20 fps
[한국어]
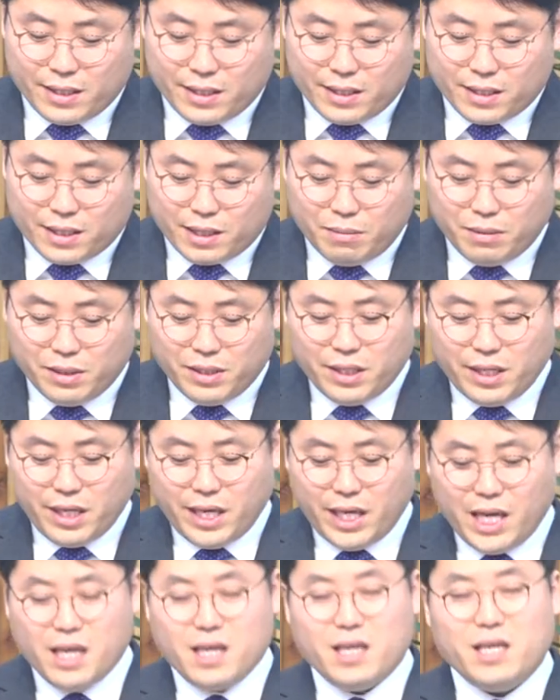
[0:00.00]

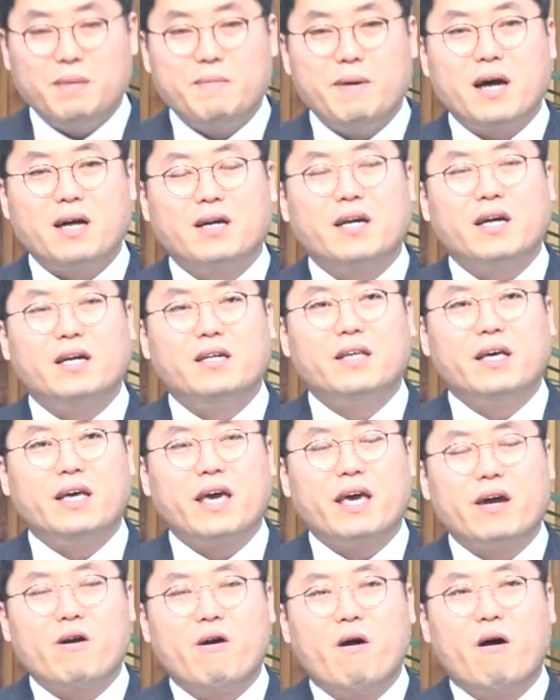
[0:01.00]
그분들이 입양을 할
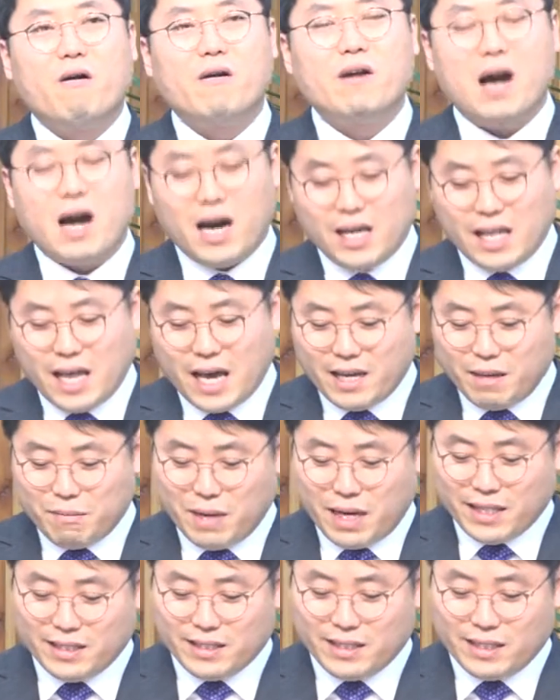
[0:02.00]
때에 건강한
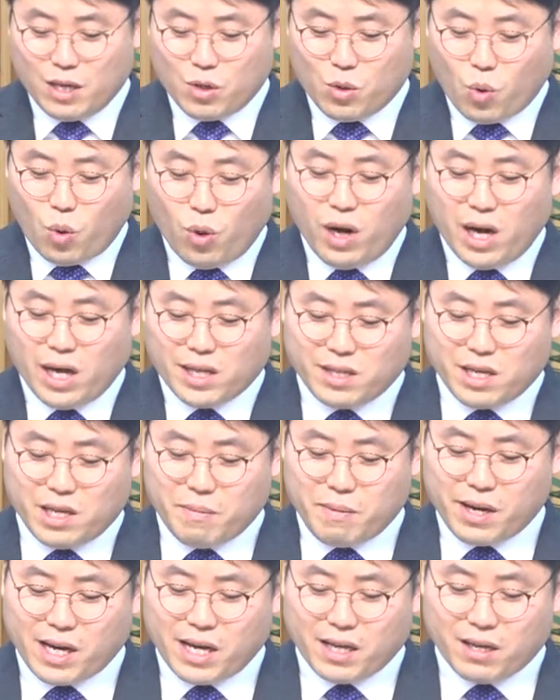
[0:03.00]
아이만 골라서
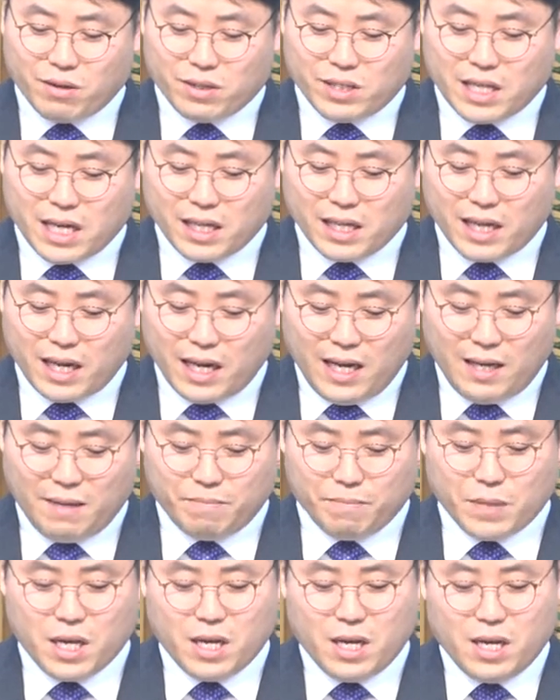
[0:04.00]
입양한 것이 아니라
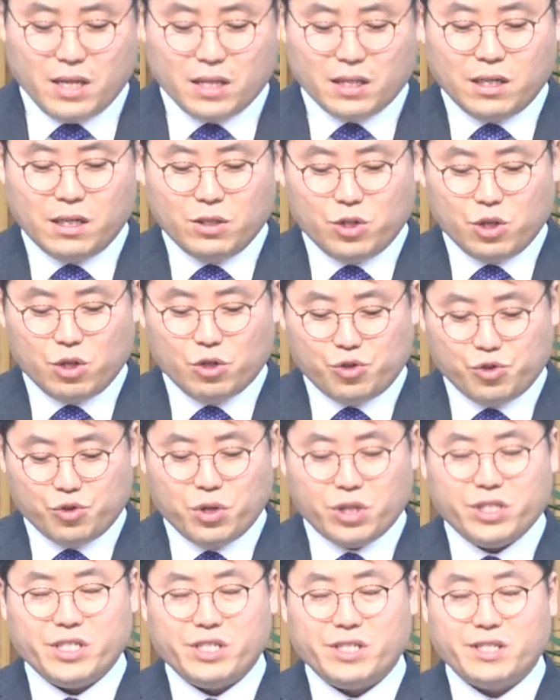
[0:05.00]
그저
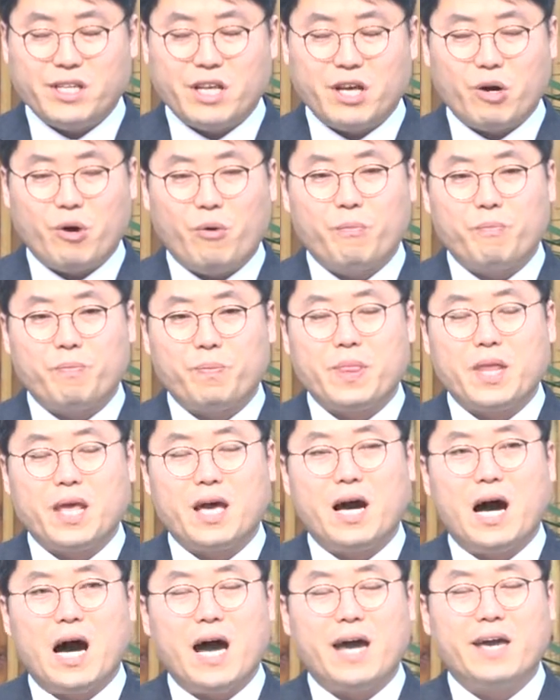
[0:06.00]
주어지는 대로
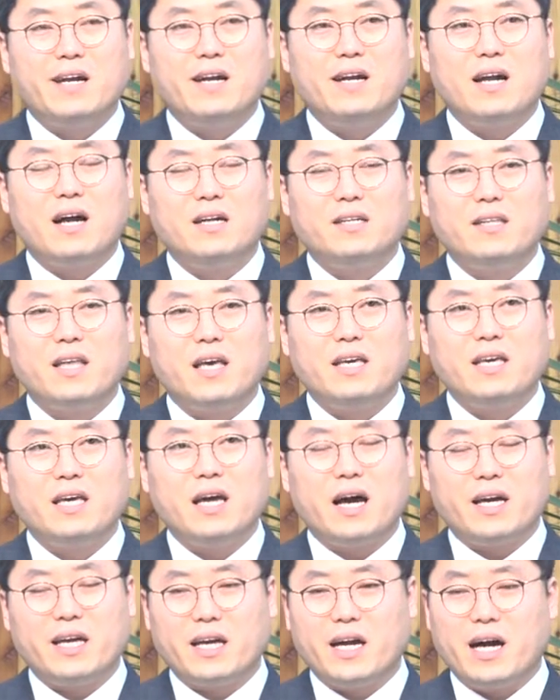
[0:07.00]
아이를 낳을 때 이
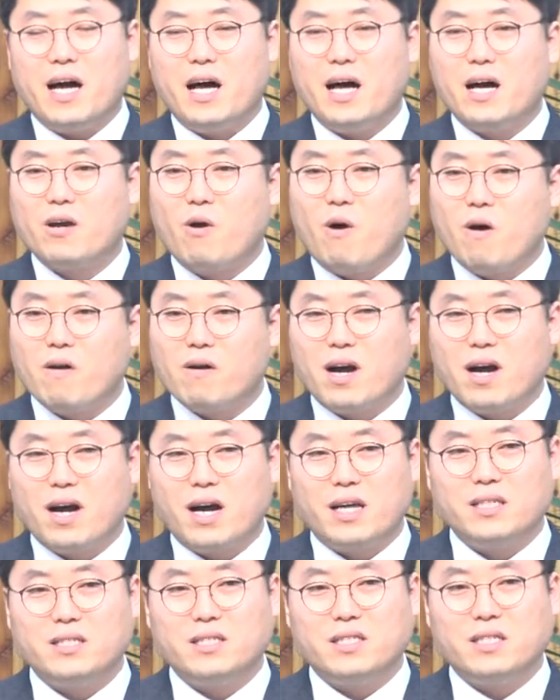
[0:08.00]
아이가
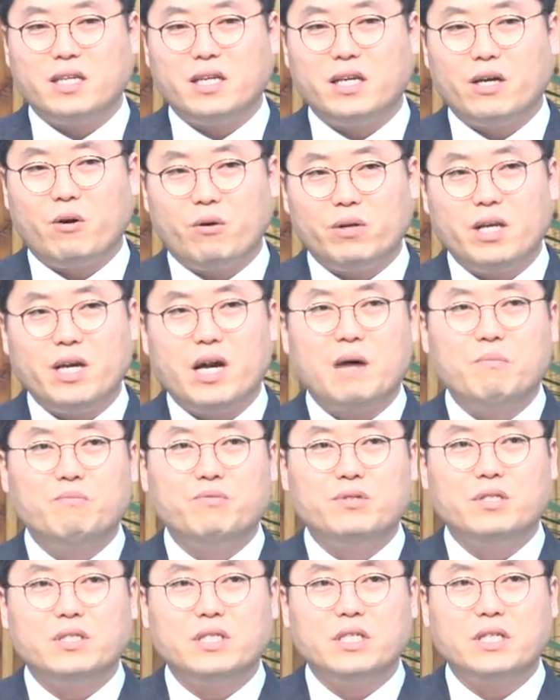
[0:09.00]
건강한지 어디가
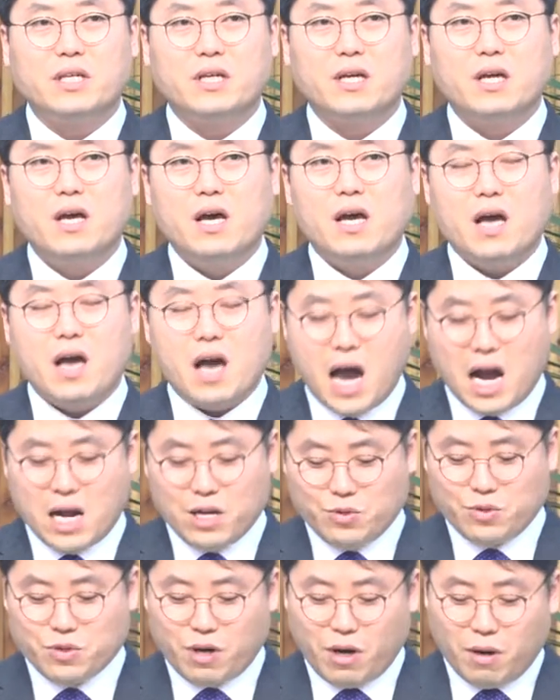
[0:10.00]
아픈지 알
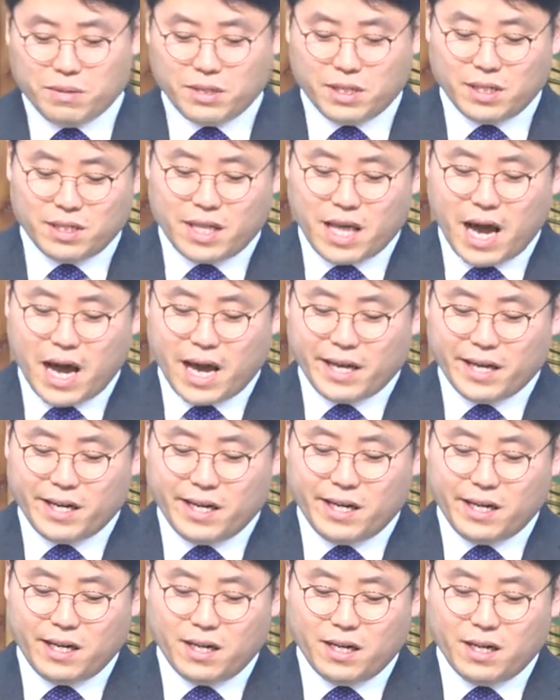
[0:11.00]
수가 없을 때
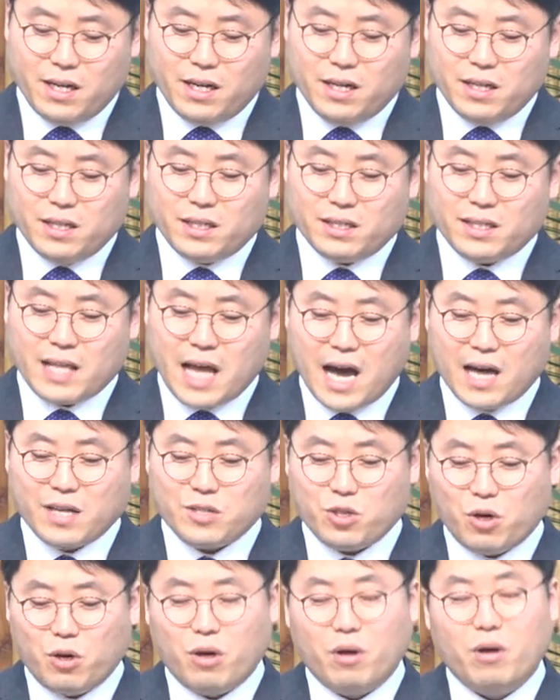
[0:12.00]
아이를
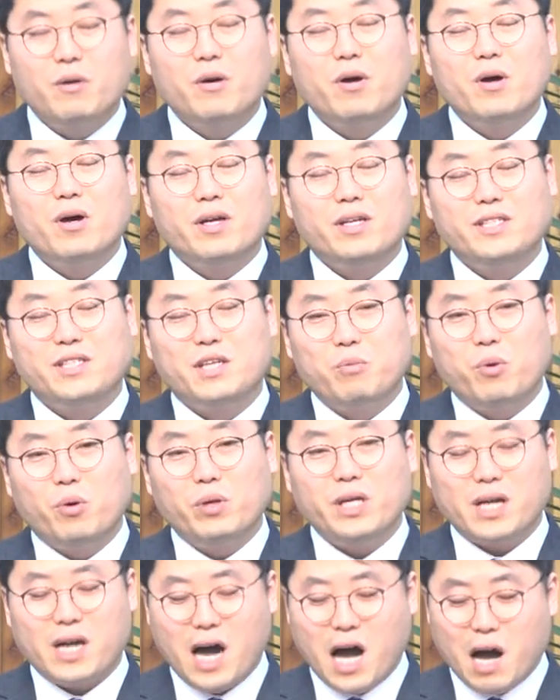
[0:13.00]
낳아서 이제
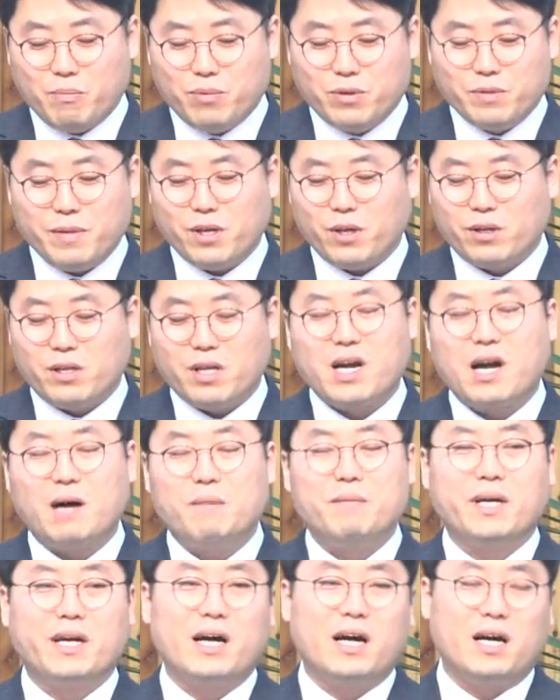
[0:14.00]
보니까 아프면
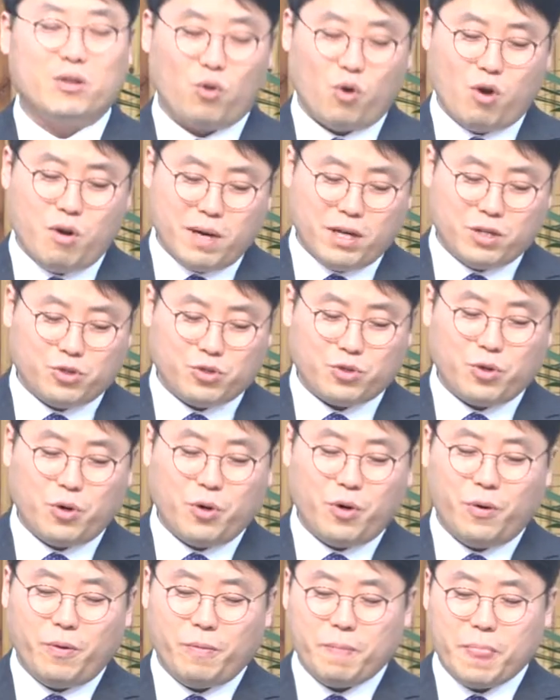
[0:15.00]
어떡합니까?
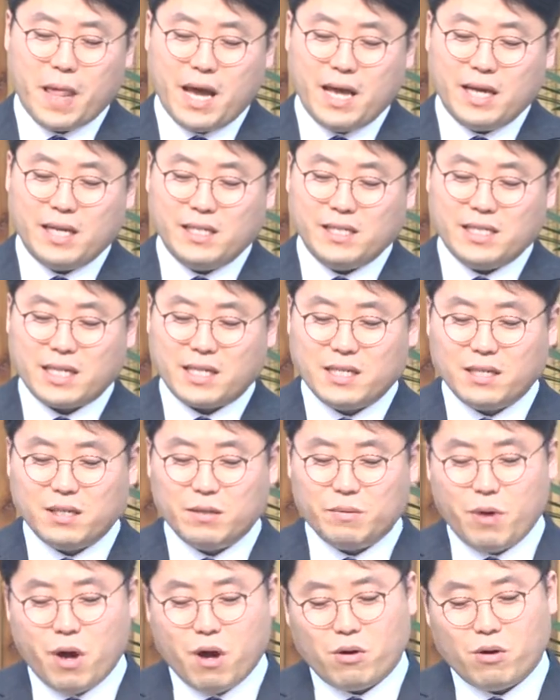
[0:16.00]
돌봐주고 이제 그
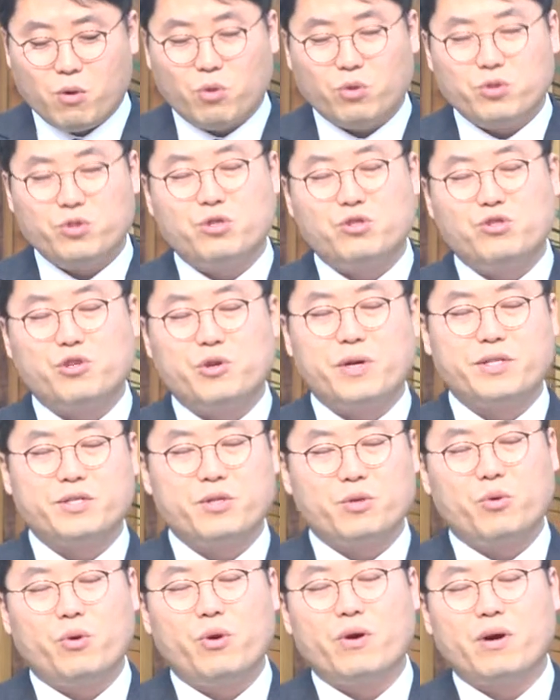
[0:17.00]
병을 고쳐주기 위해서
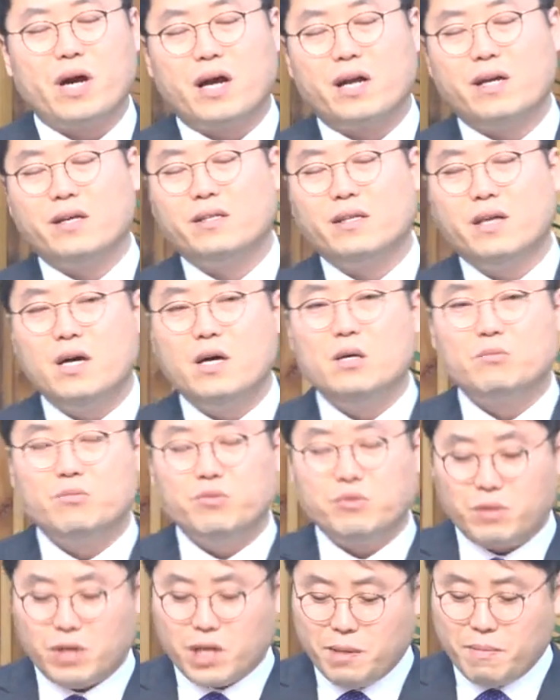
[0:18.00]
노력하는
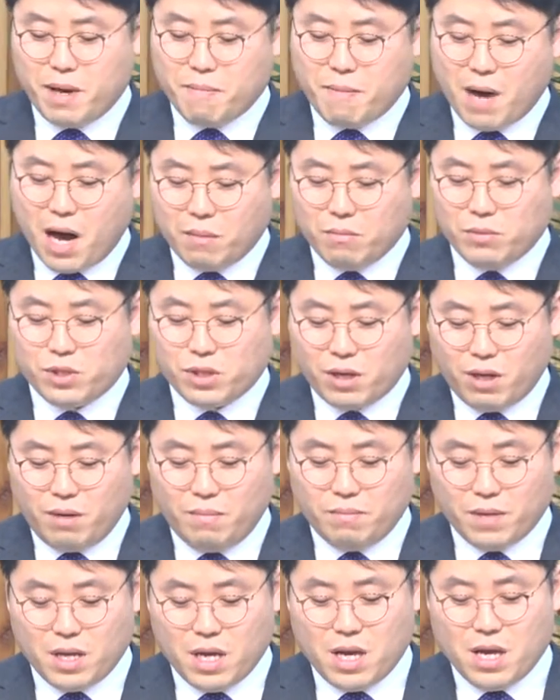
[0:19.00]
부모님의
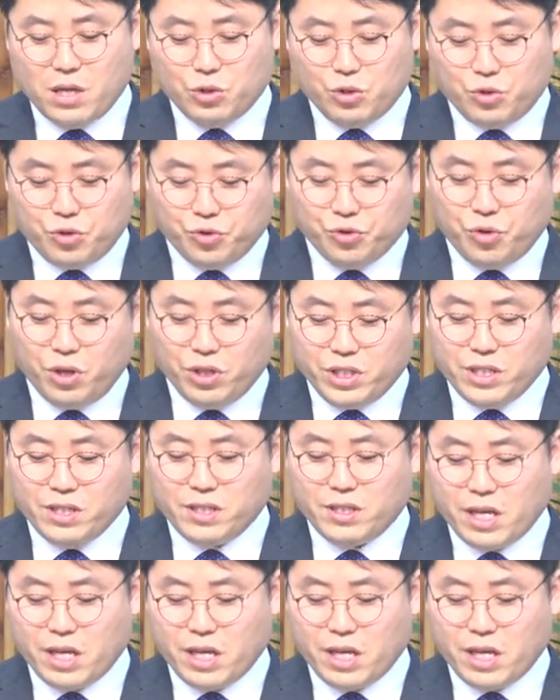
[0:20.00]
마음처럼 주어지는 대로